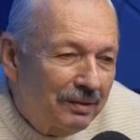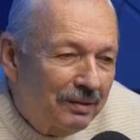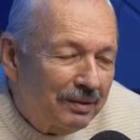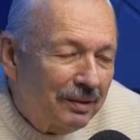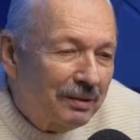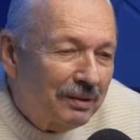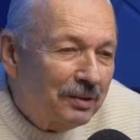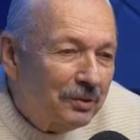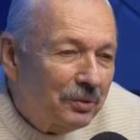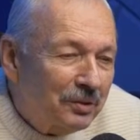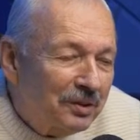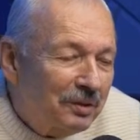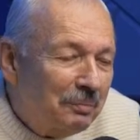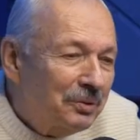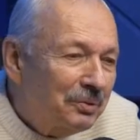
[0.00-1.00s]
слова, которые
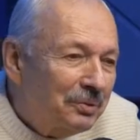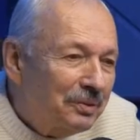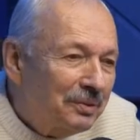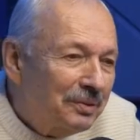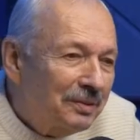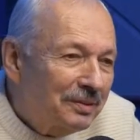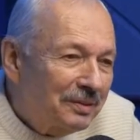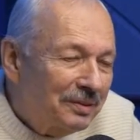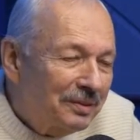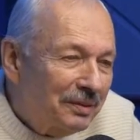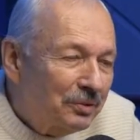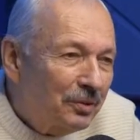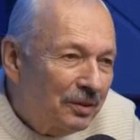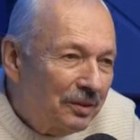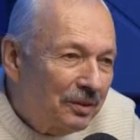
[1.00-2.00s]
описывают
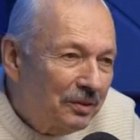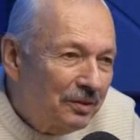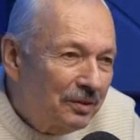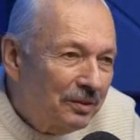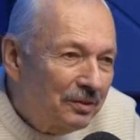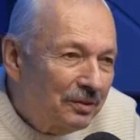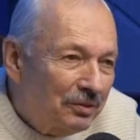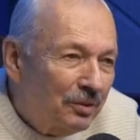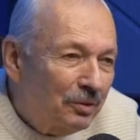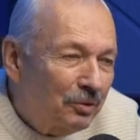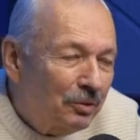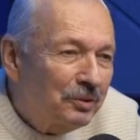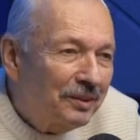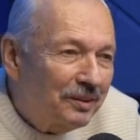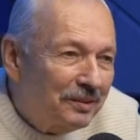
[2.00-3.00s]
нашу организацию, Институт
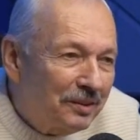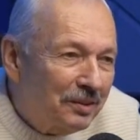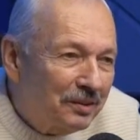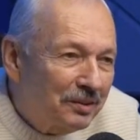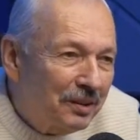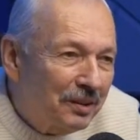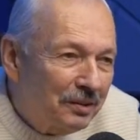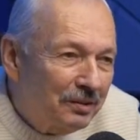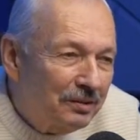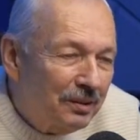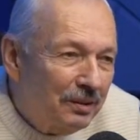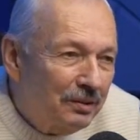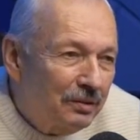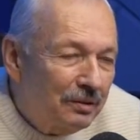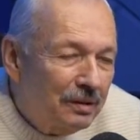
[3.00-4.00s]
психоаналитических
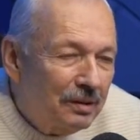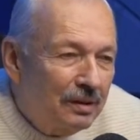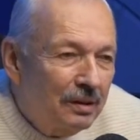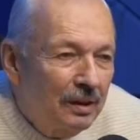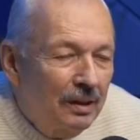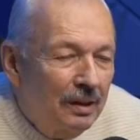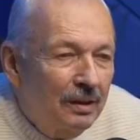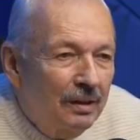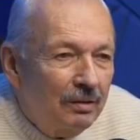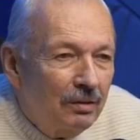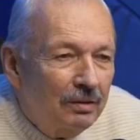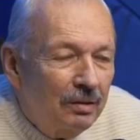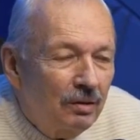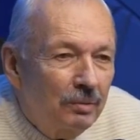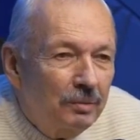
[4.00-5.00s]
исследований. Вот
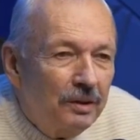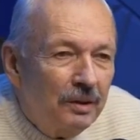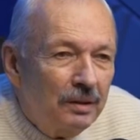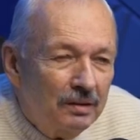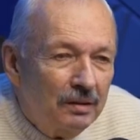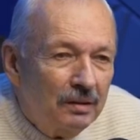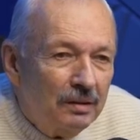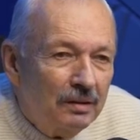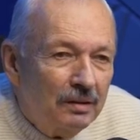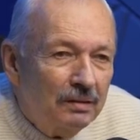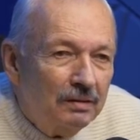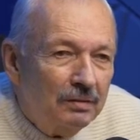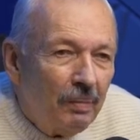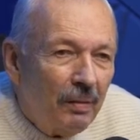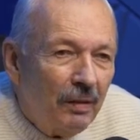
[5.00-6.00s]
слово психоаналитика
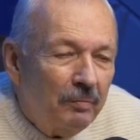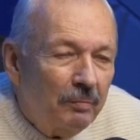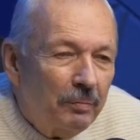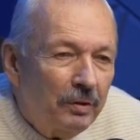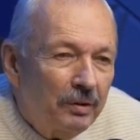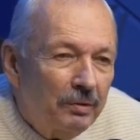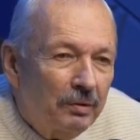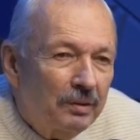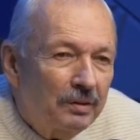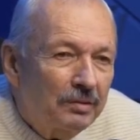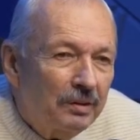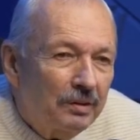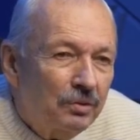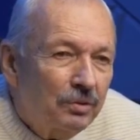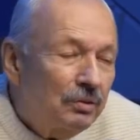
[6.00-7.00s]
появилось в
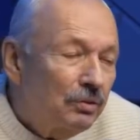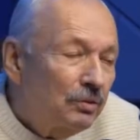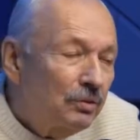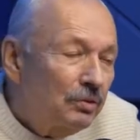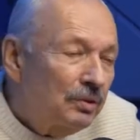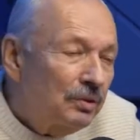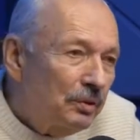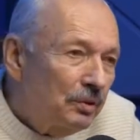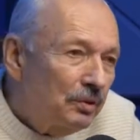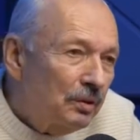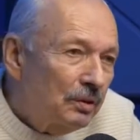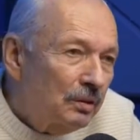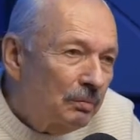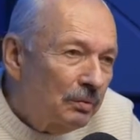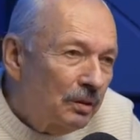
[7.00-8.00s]

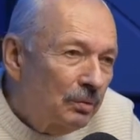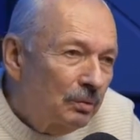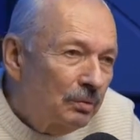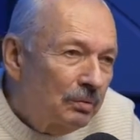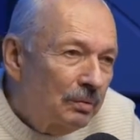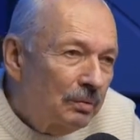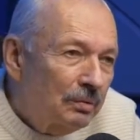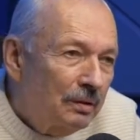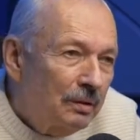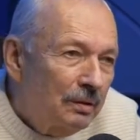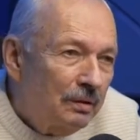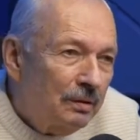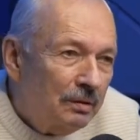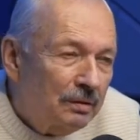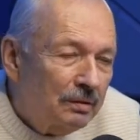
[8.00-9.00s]
1970 году,
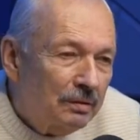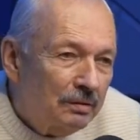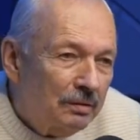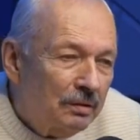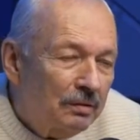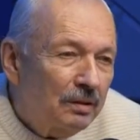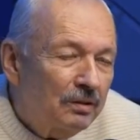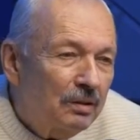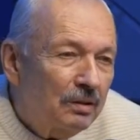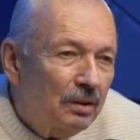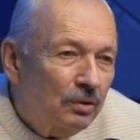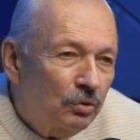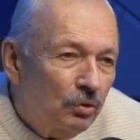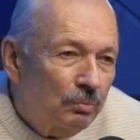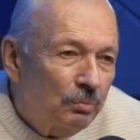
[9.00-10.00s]
когда ТТС
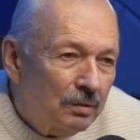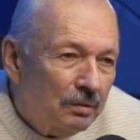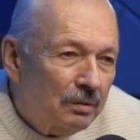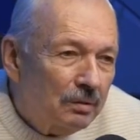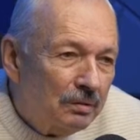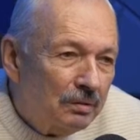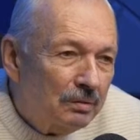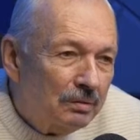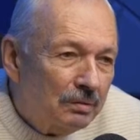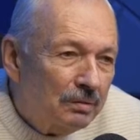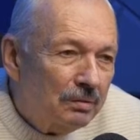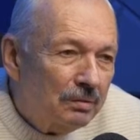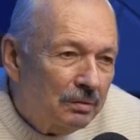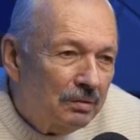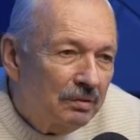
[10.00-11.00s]
Кадзума, это
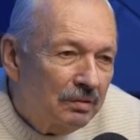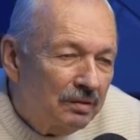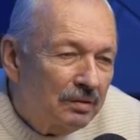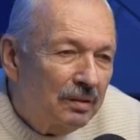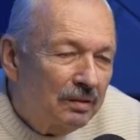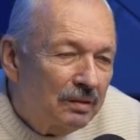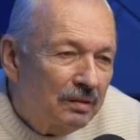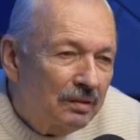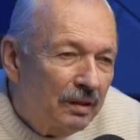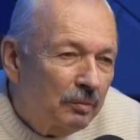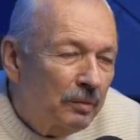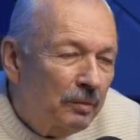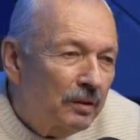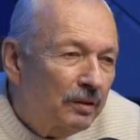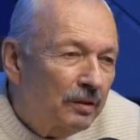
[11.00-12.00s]
создатель
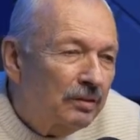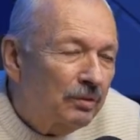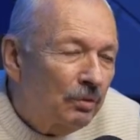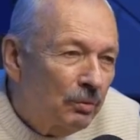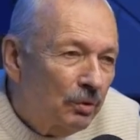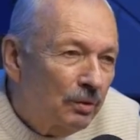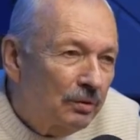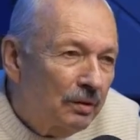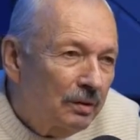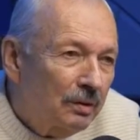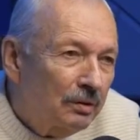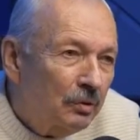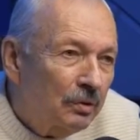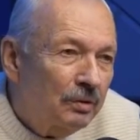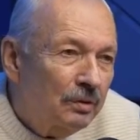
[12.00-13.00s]
корпорации «Умрон»,
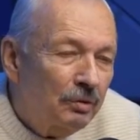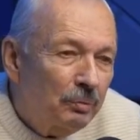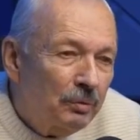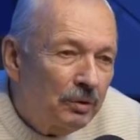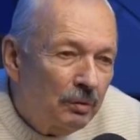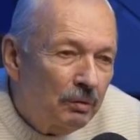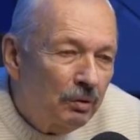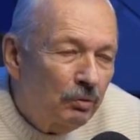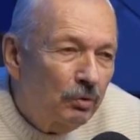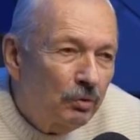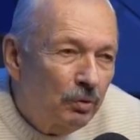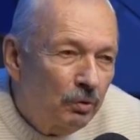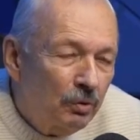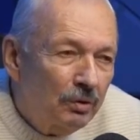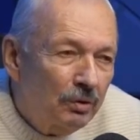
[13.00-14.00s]
который одновременно был
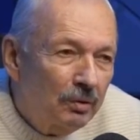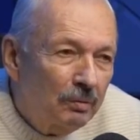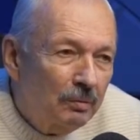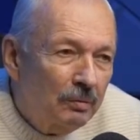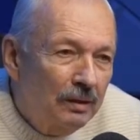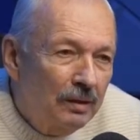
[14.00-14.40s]
футурологом,